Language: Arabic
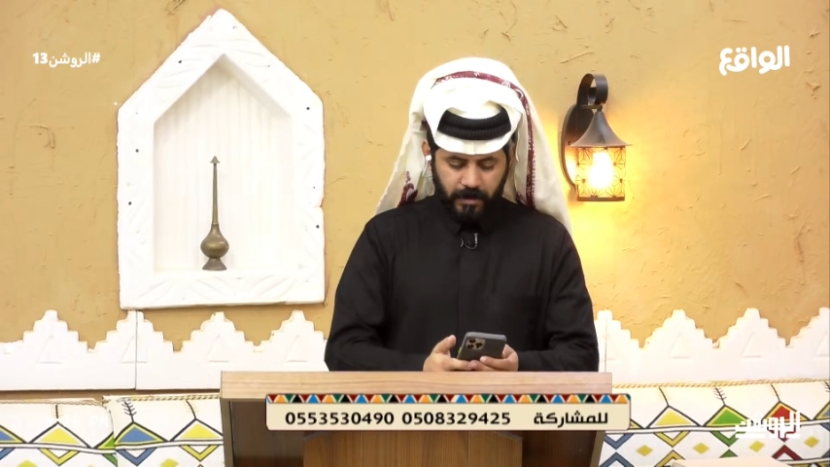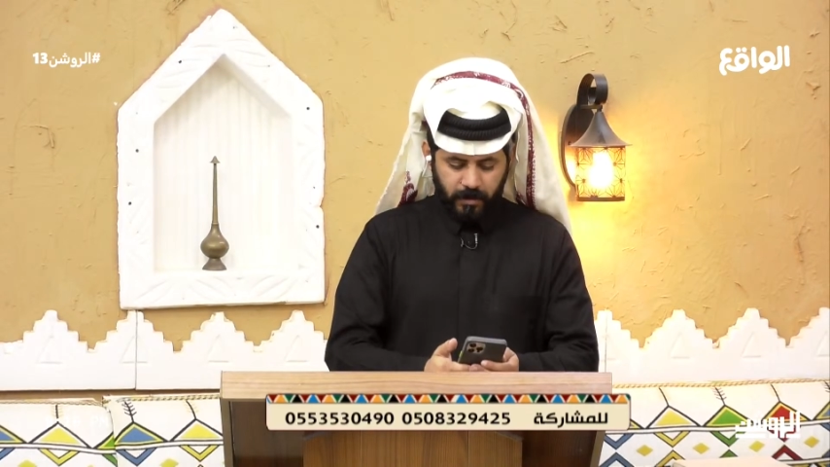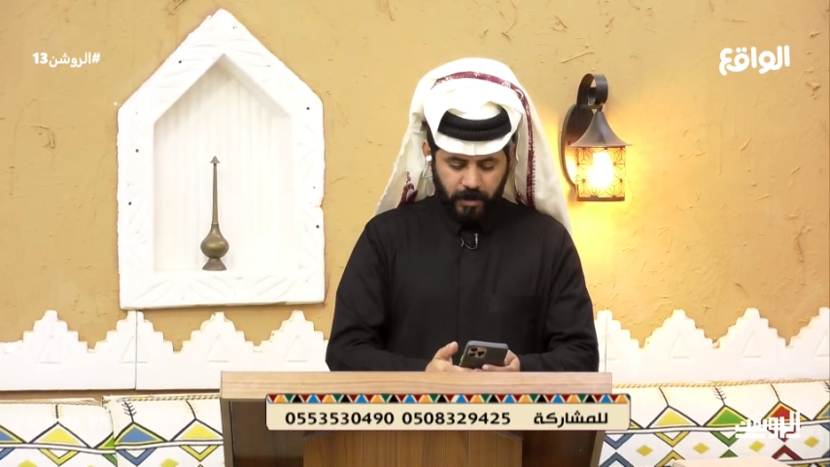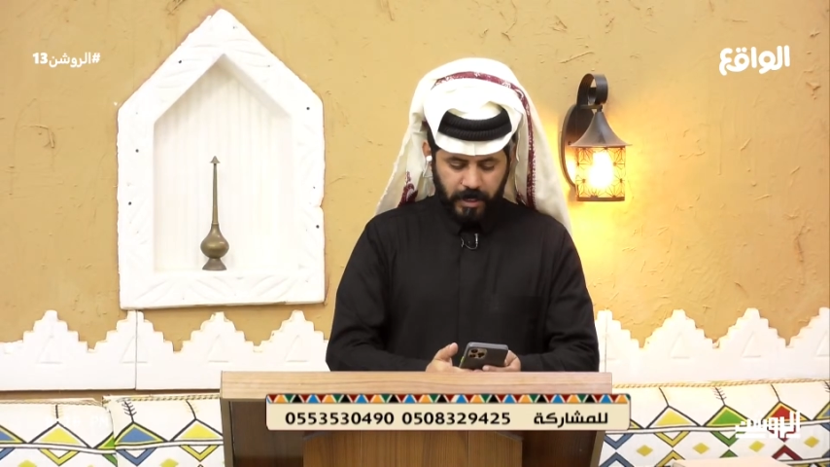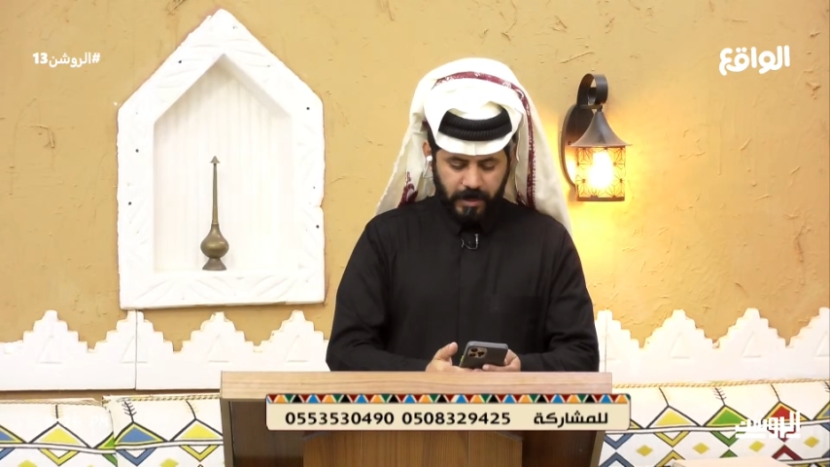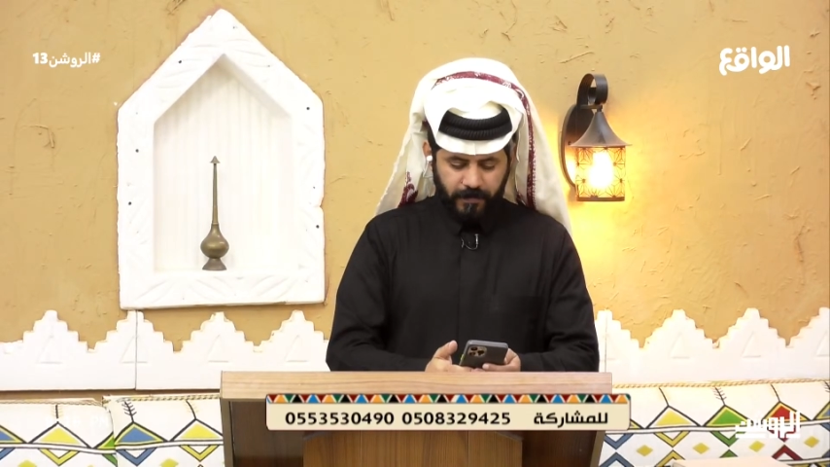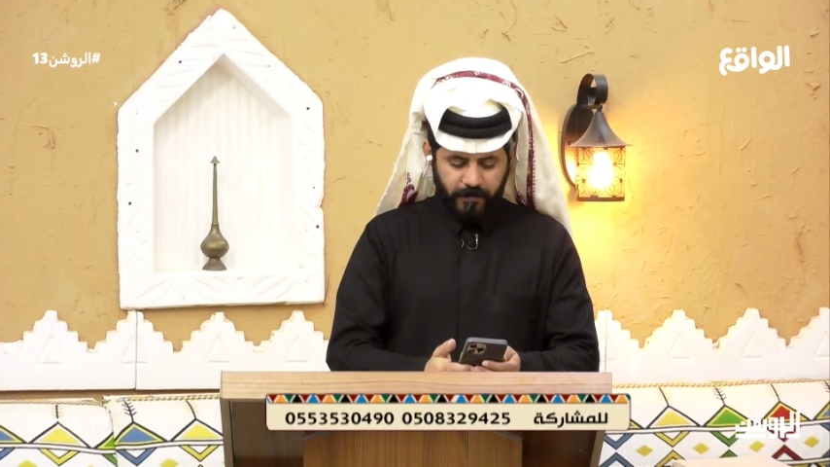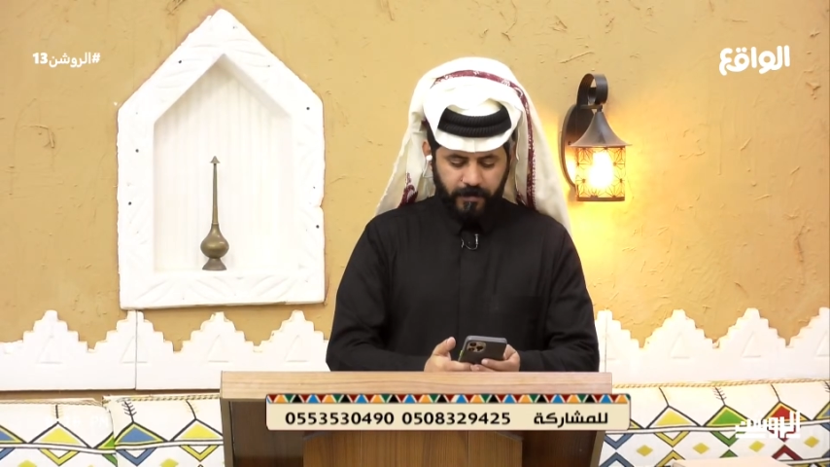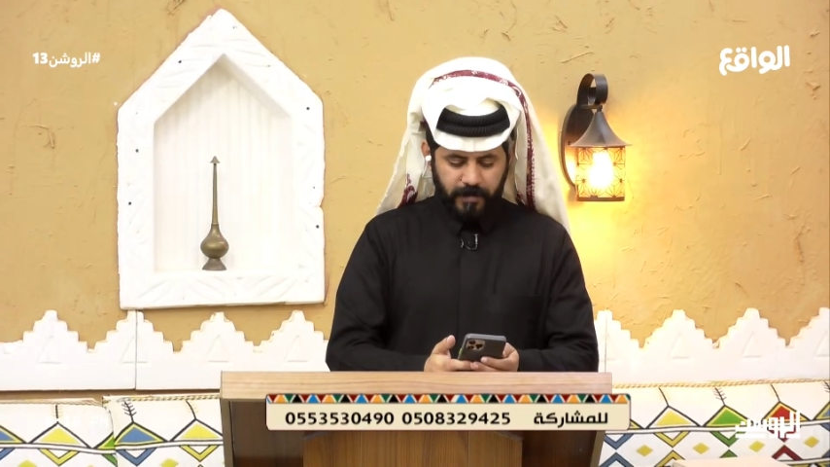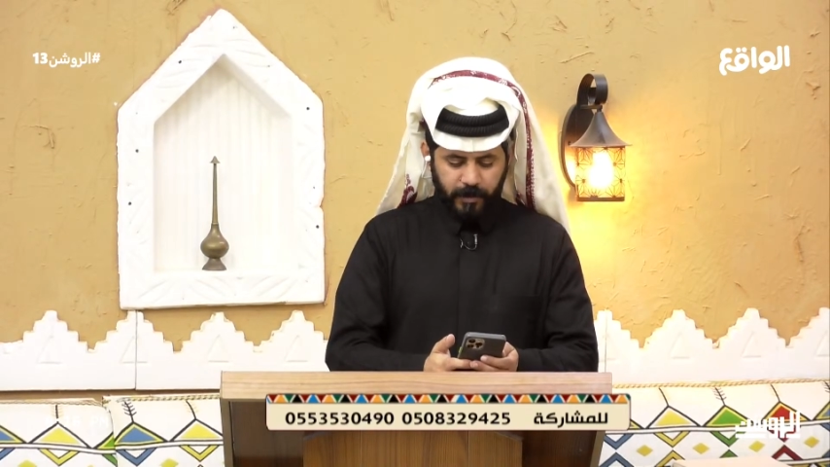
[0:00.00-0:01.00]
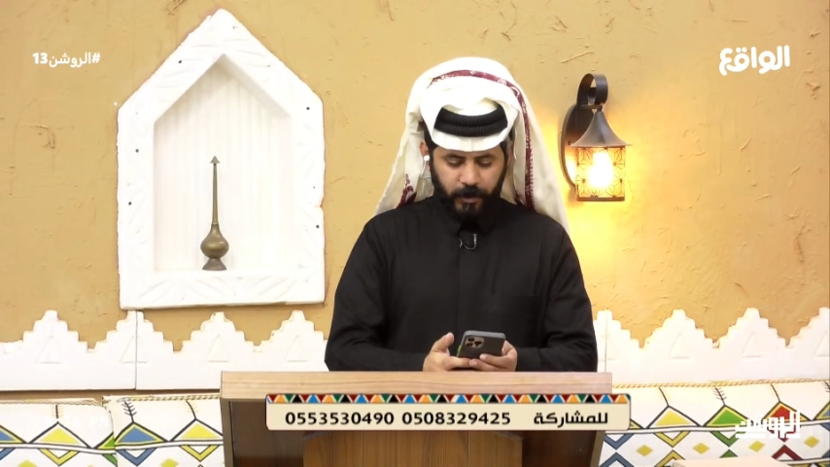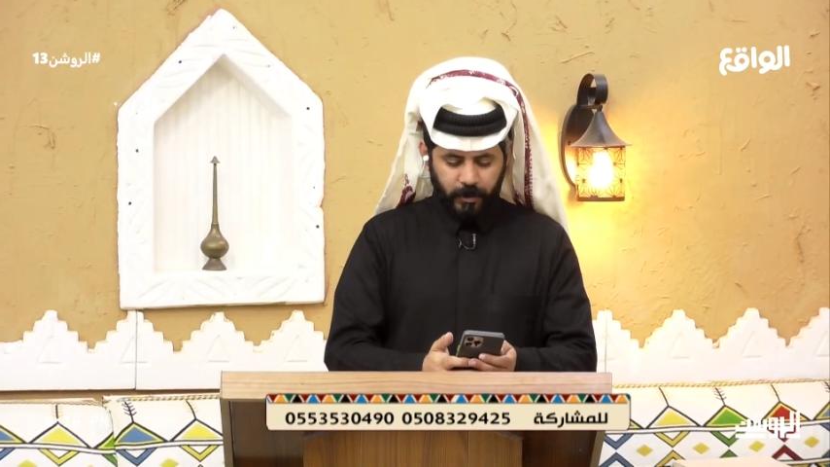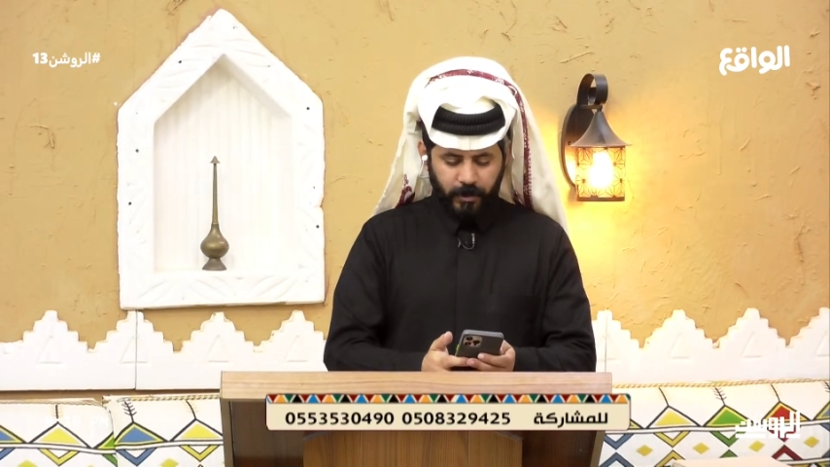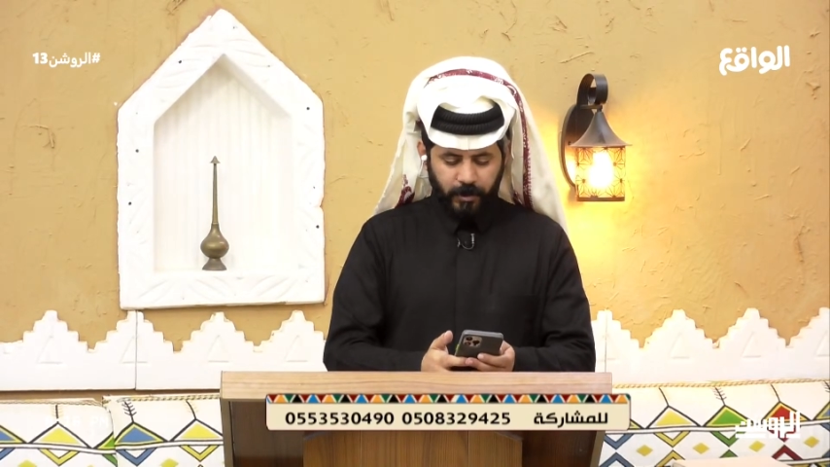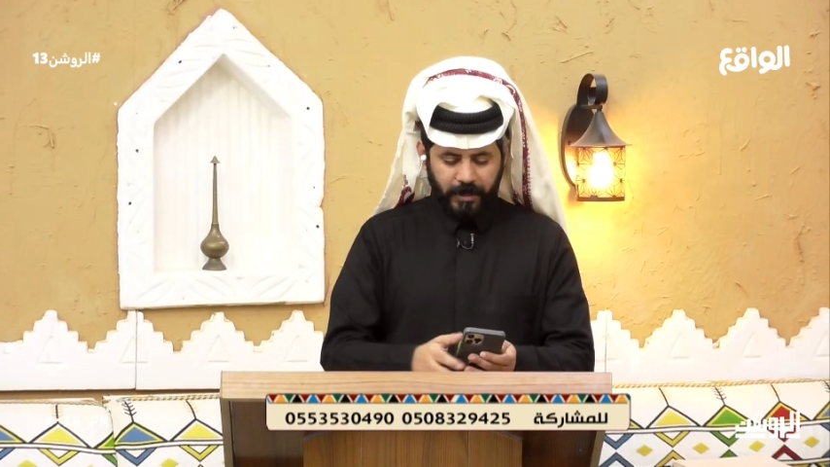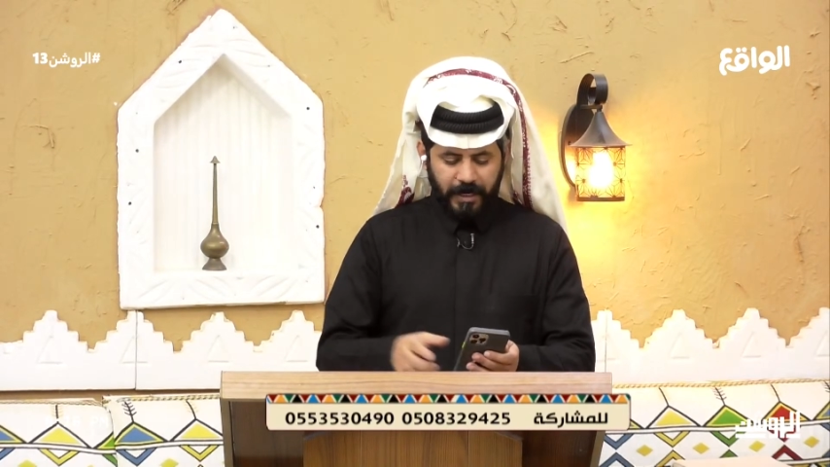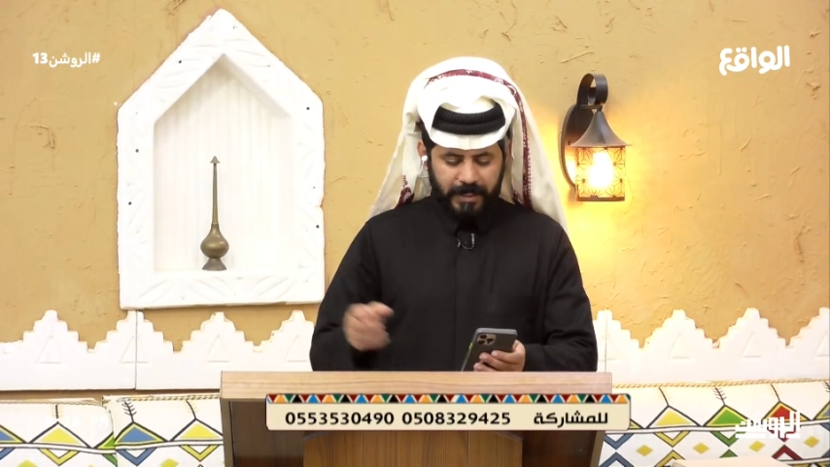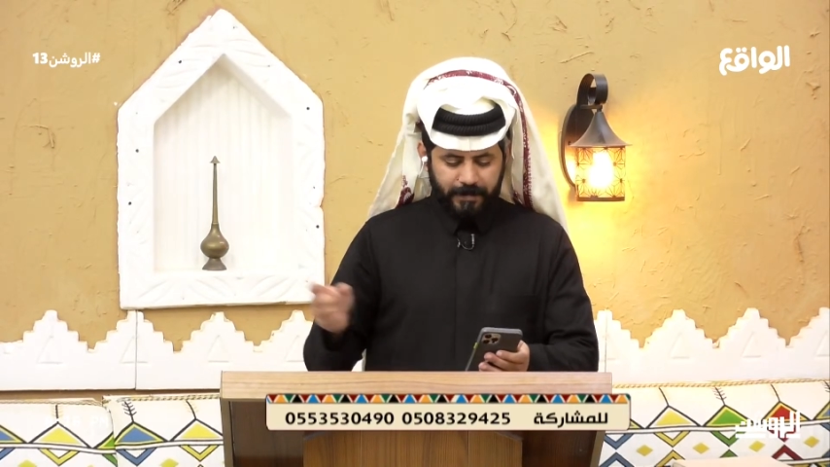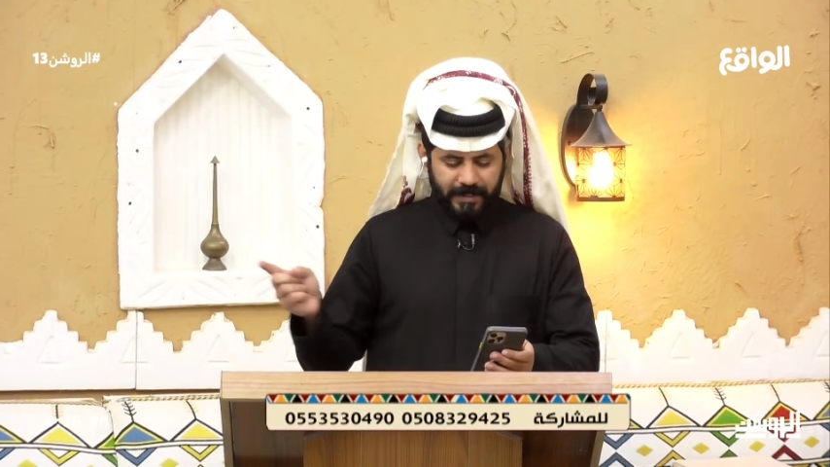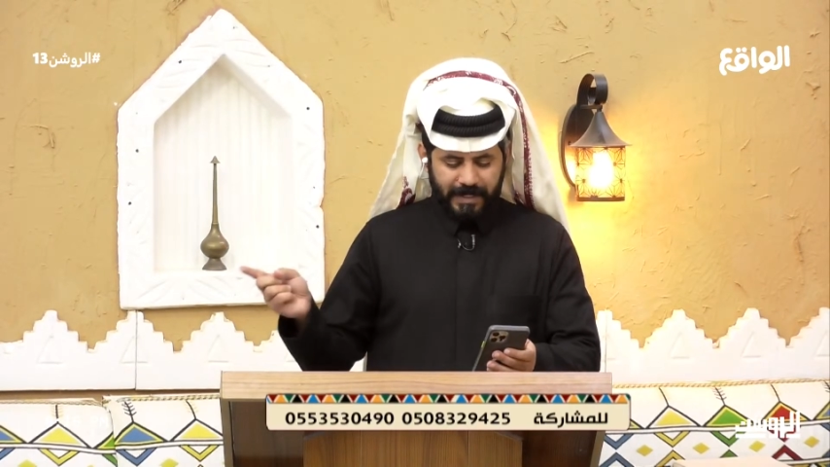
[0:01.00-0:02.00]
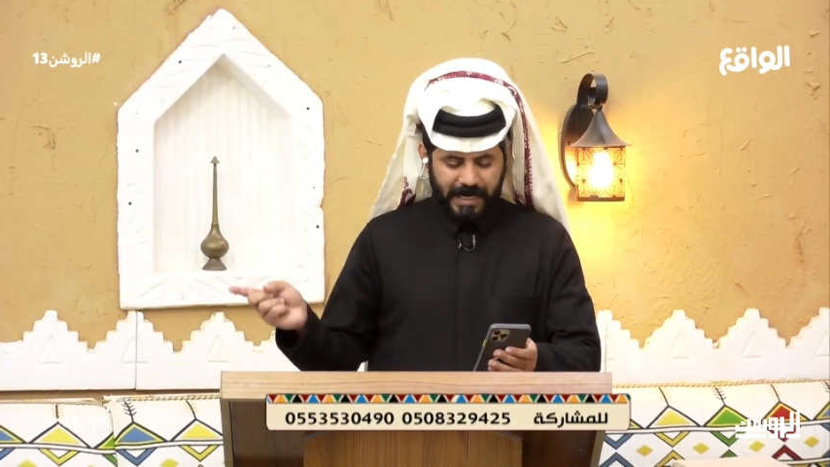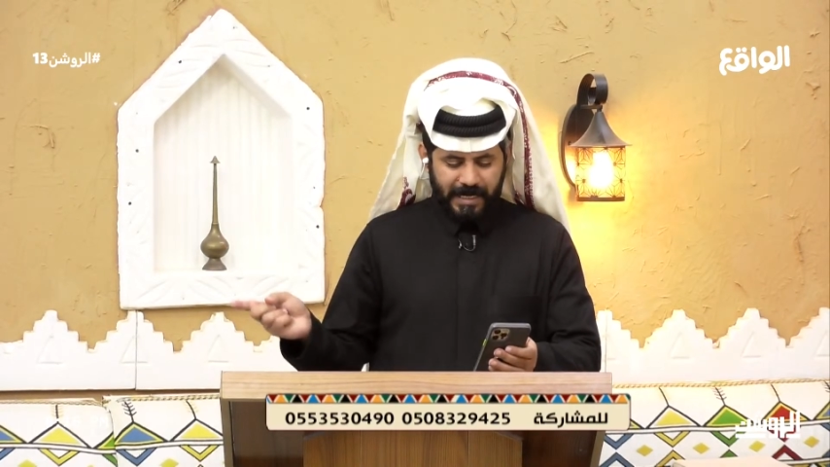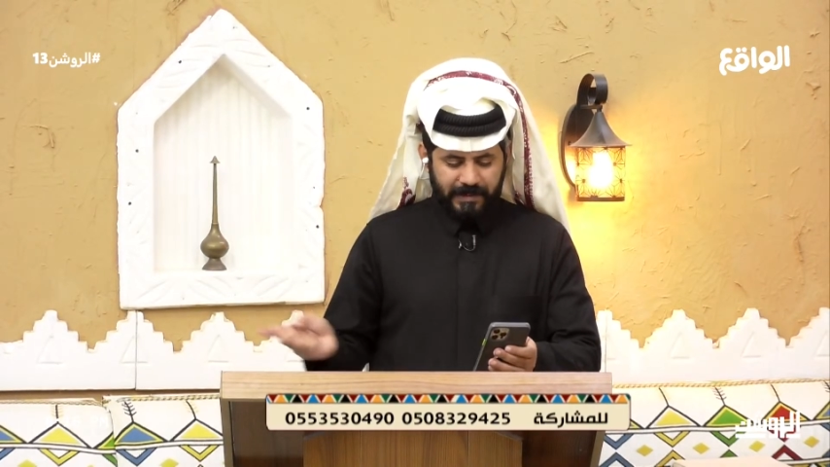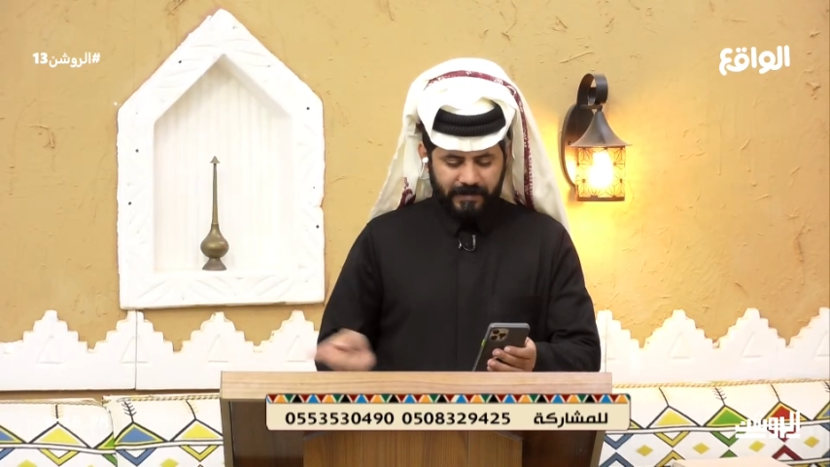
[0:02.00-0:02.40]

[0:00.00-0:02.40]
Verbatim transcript: والف مبروك وكاتبه تحت